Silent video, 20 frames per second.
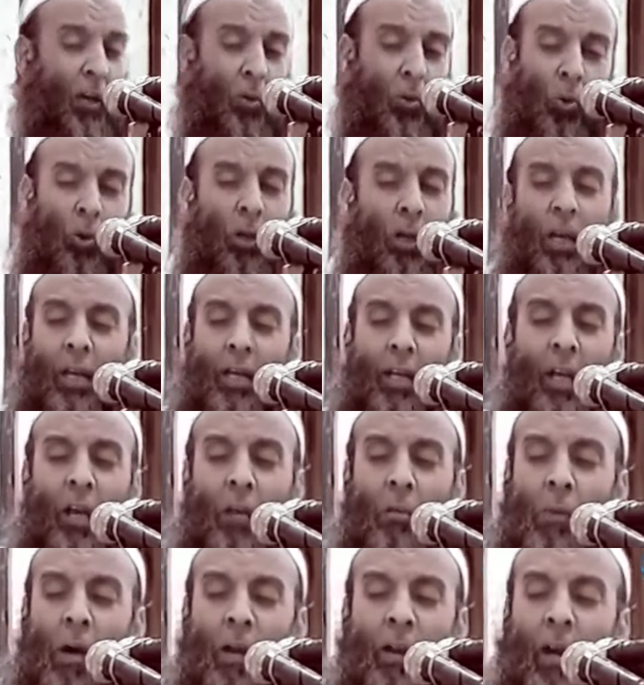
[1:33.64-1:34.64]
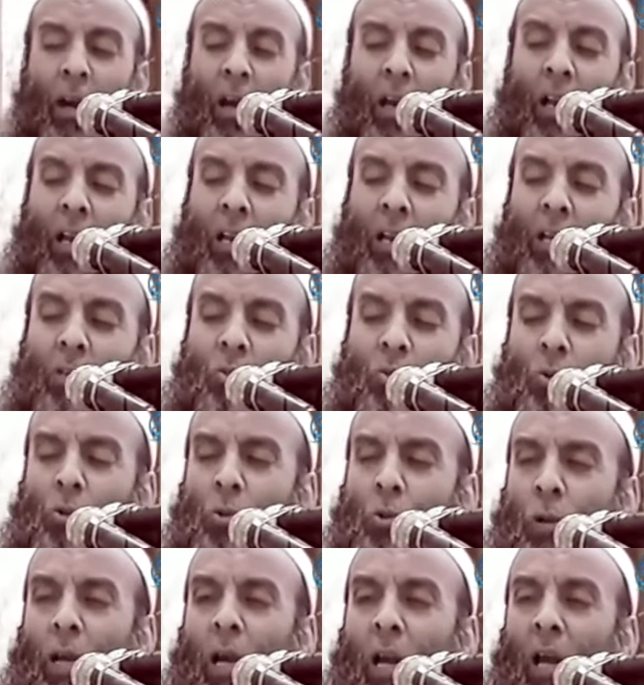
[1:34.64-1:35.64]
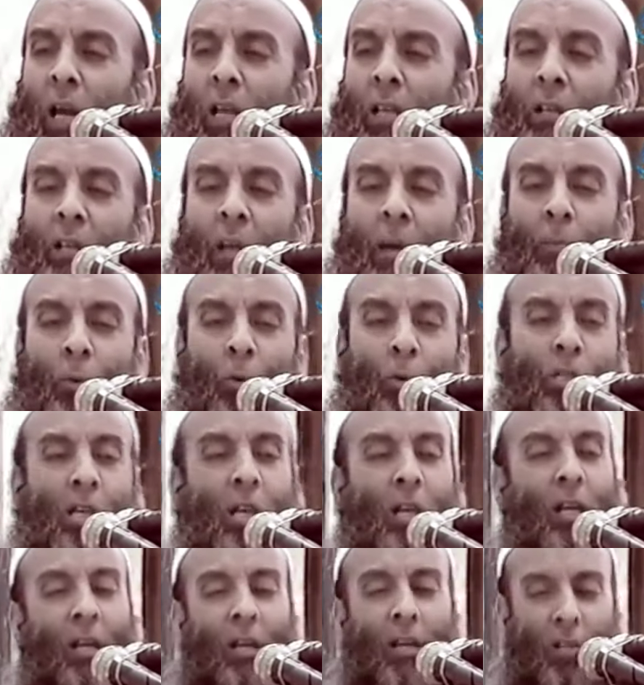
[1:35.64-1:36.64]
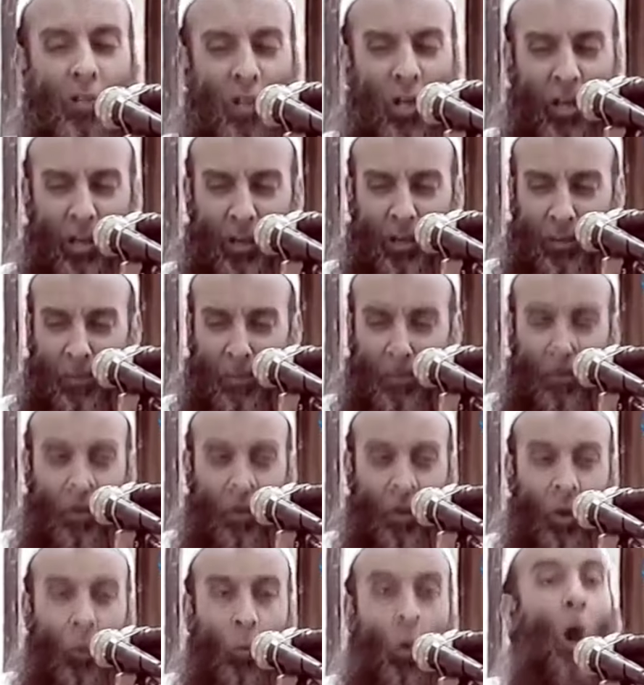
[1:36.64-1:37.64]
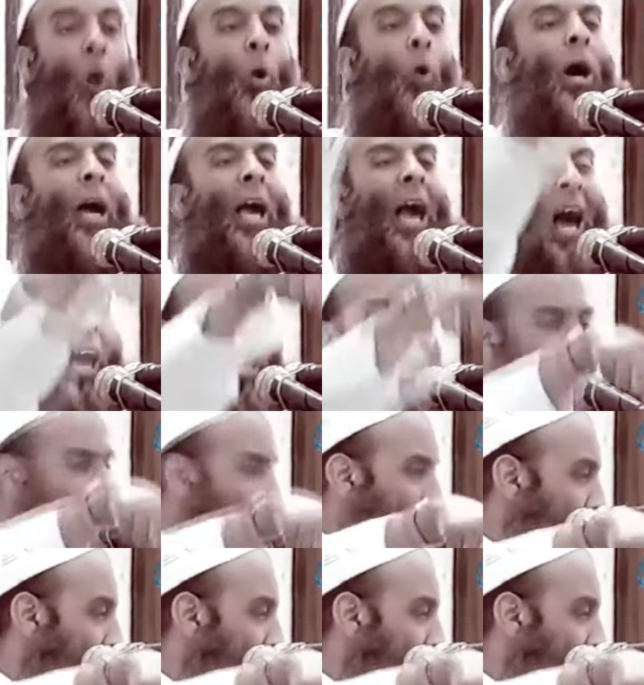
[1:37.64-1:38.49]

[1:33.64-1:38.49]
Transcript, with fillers: يقول ان المرأة لا يجوز لها ان تبرز للرجال وهو يعلم